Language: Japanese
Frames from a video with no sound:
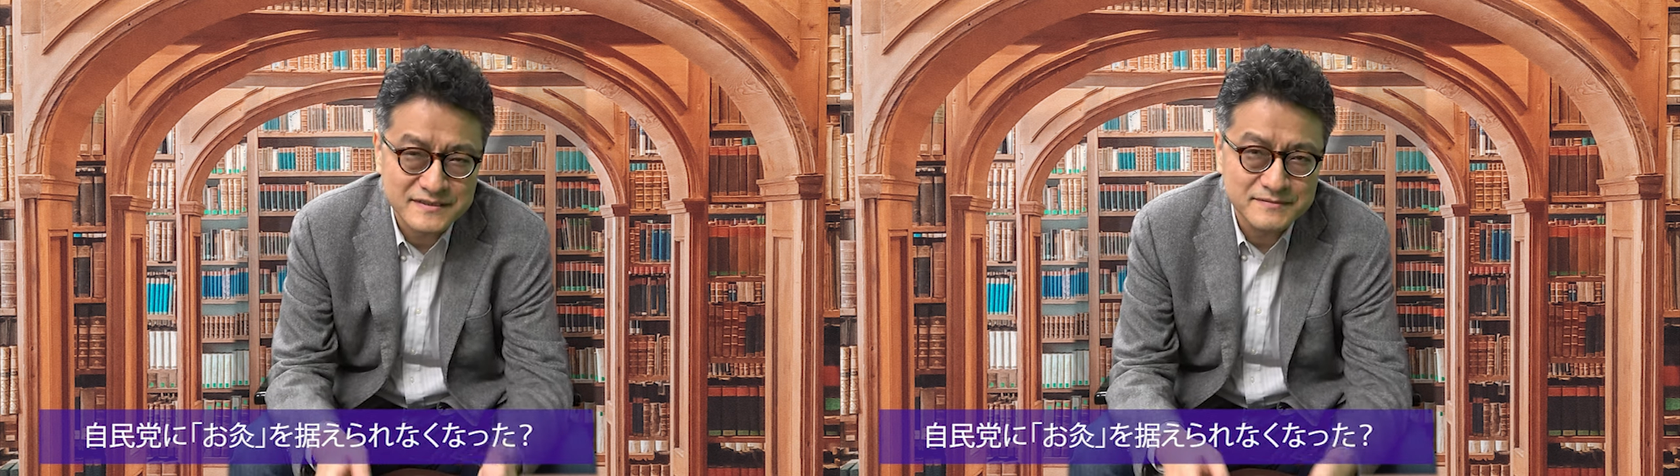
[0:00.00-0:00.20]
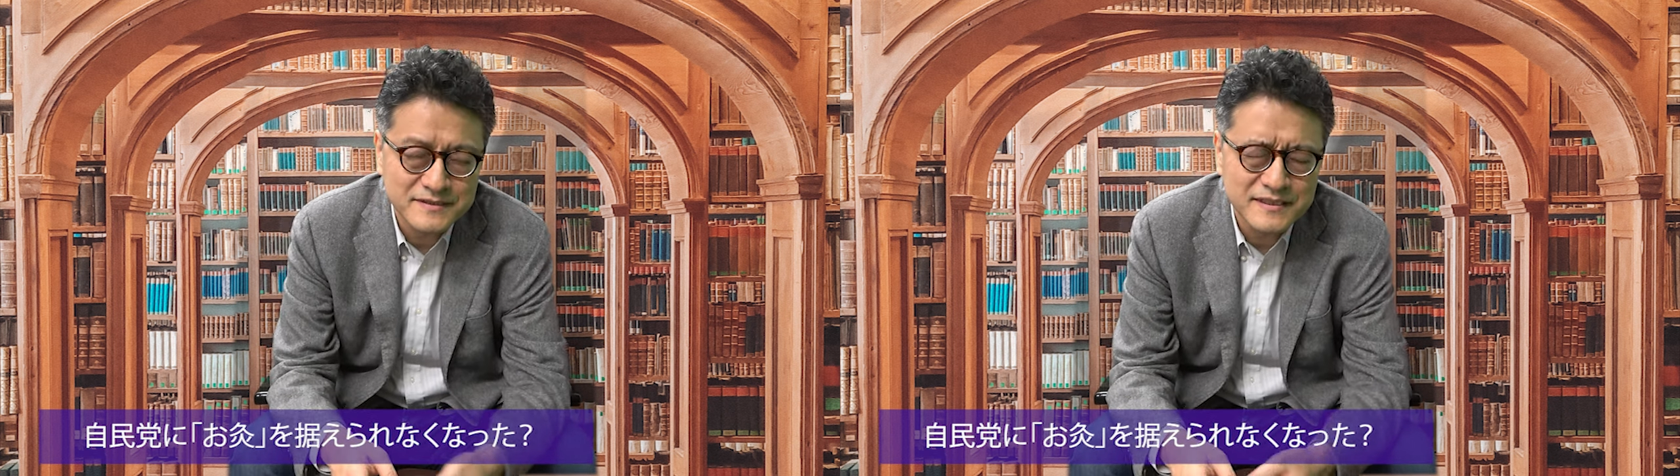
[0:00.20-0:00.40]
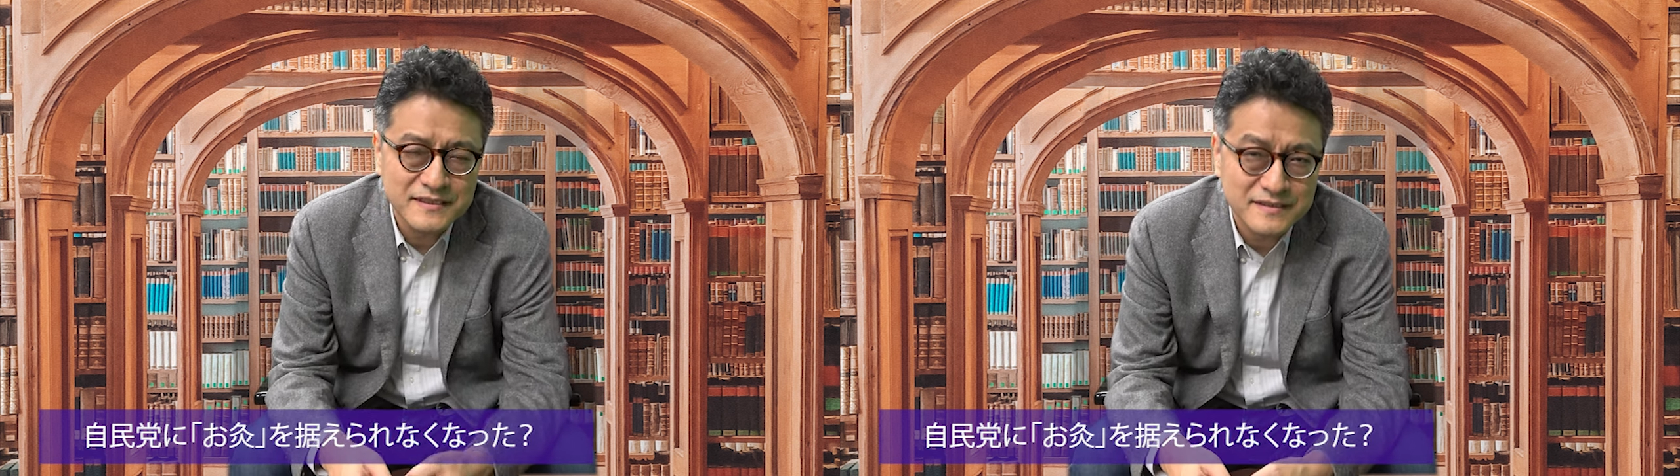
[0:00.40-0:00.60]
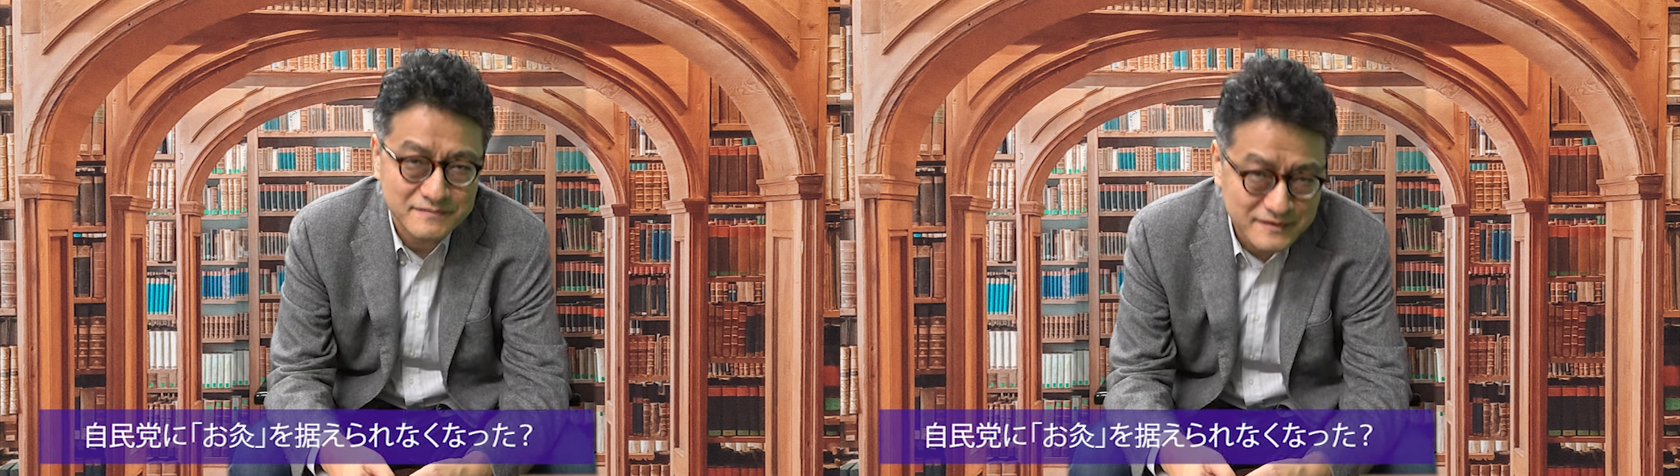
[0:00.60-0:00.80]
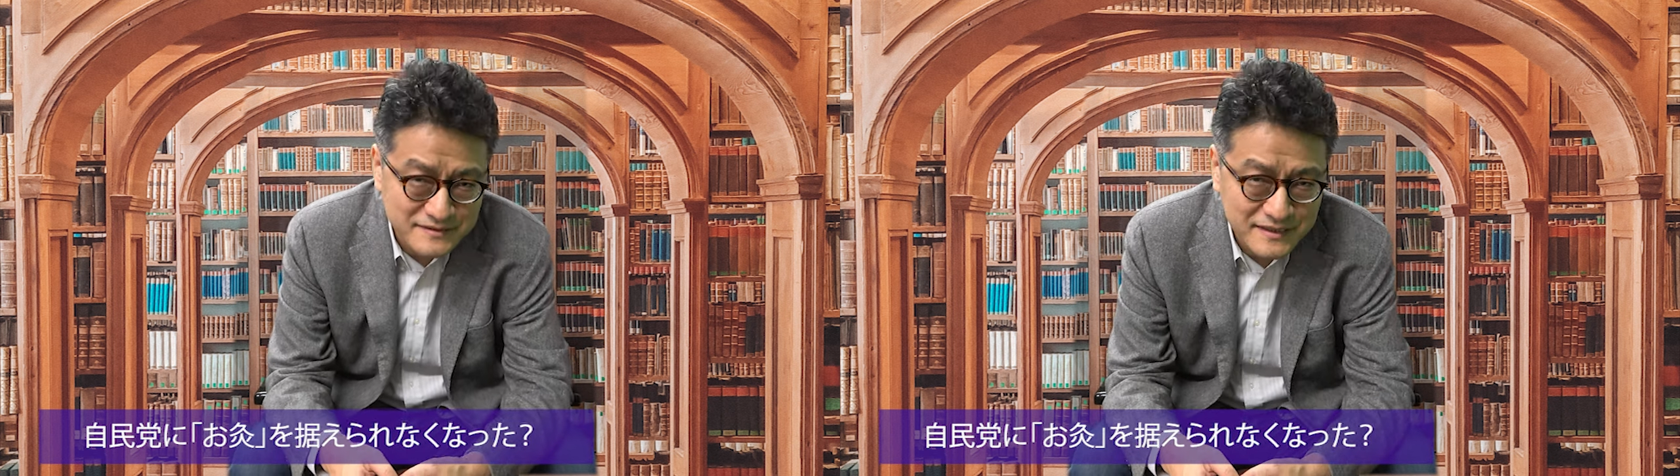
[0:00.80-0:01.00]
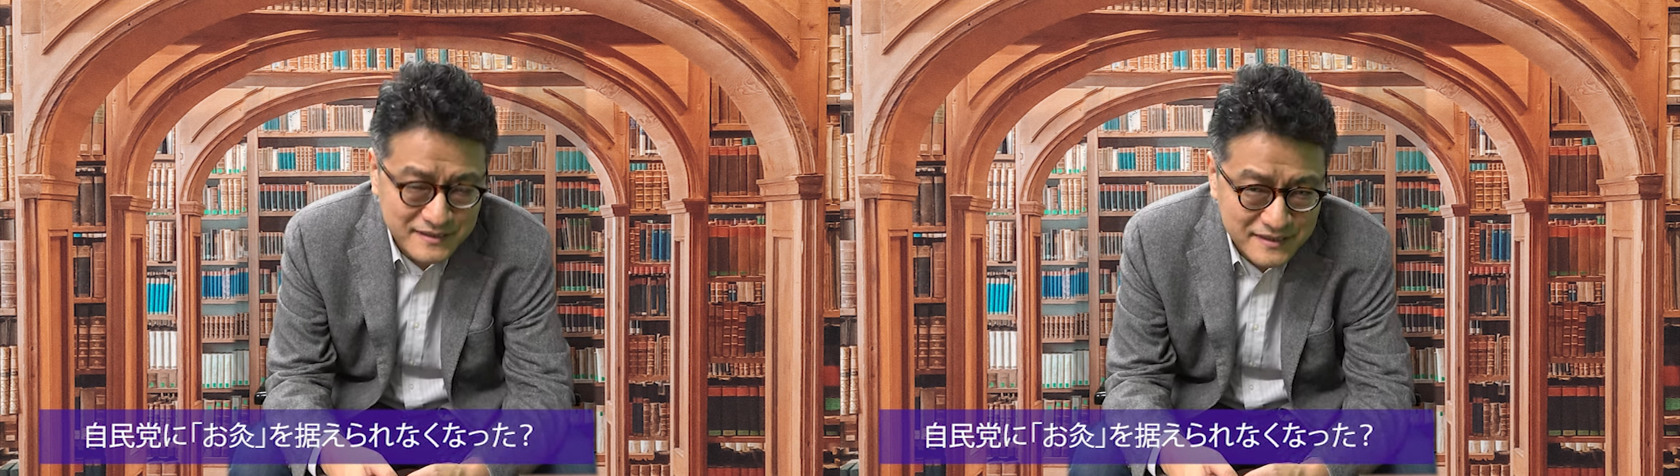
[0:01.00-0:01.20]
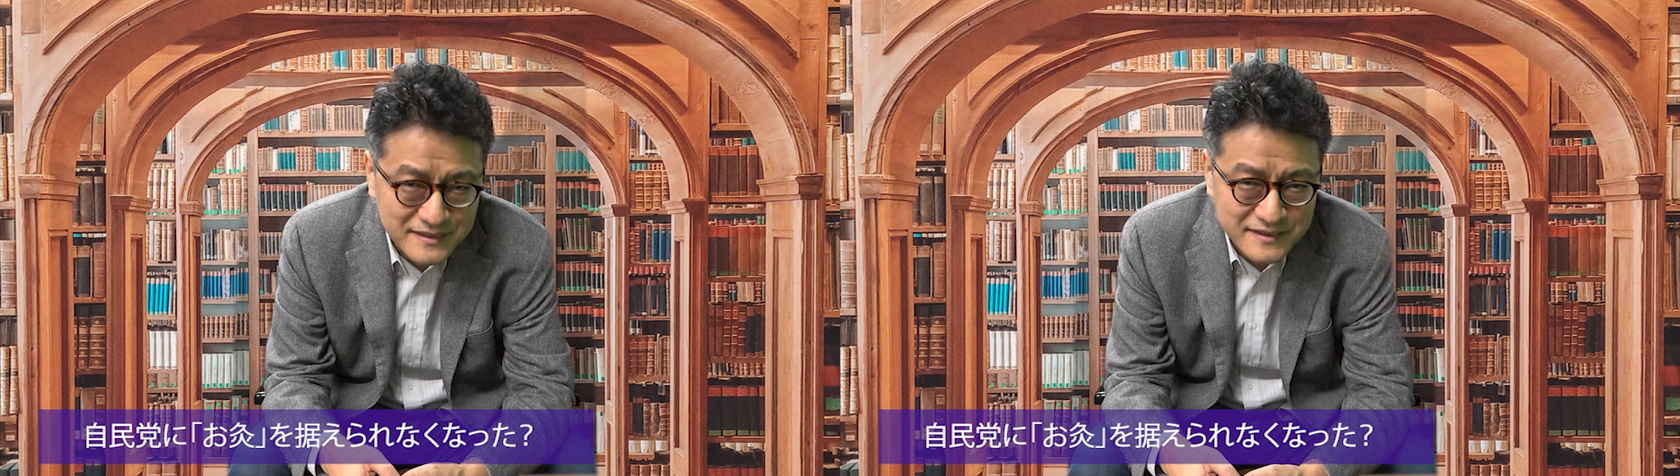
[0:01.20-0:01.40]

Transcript: 泉健太は3年